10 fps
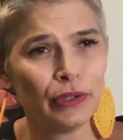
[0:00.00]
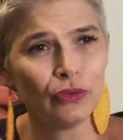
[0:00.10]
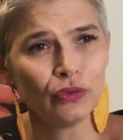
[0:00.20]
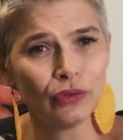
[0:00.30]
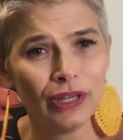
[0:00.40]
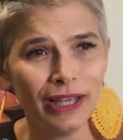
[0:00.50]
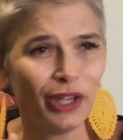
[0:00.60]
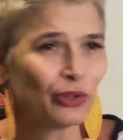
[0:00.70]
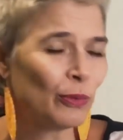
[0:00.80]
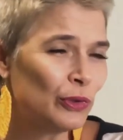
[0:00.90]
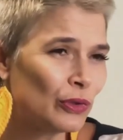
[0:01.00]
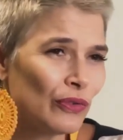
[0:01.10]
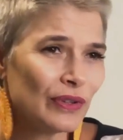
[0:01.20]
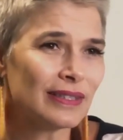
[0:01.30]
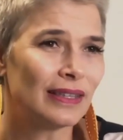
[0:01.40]
Por isso, eu estou muito
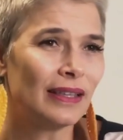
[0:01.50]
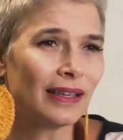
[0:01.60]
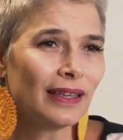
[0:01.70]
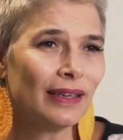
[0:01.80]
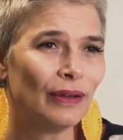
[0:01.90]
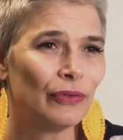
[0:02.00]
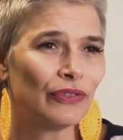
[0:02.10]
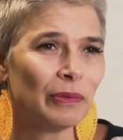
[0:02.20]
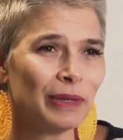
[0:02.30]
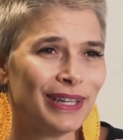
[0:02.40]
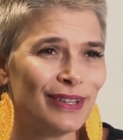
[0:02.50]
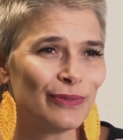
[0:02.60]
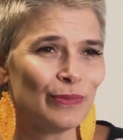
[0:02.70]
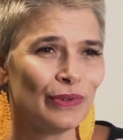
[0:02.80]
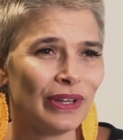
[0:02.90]
convencida que o
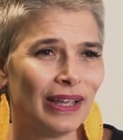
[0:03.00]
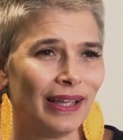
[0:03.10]
feminismo